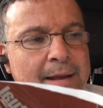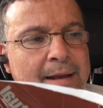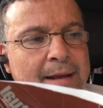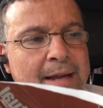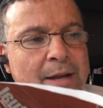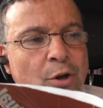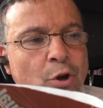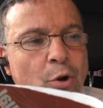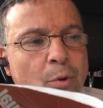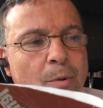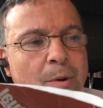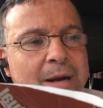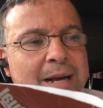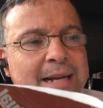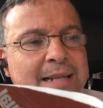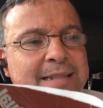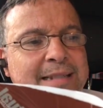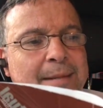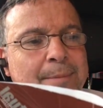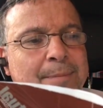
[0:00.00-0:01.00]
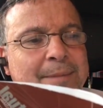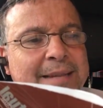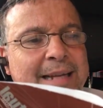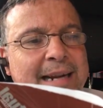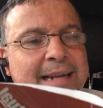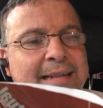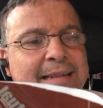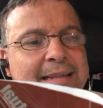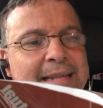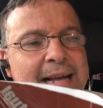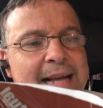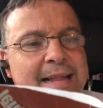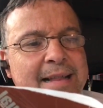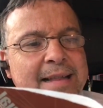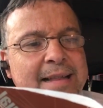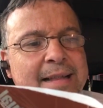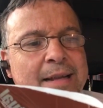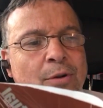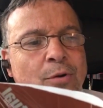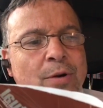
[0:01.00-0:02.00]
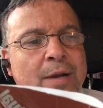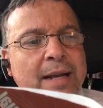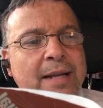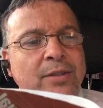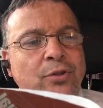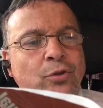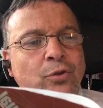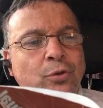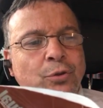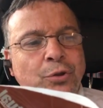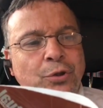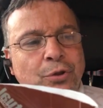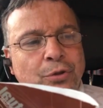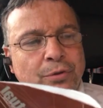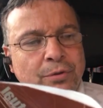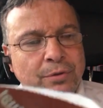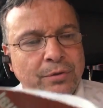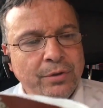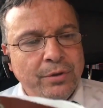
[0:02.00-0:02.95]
que no voy a aceptar nada de lo que es tuyo.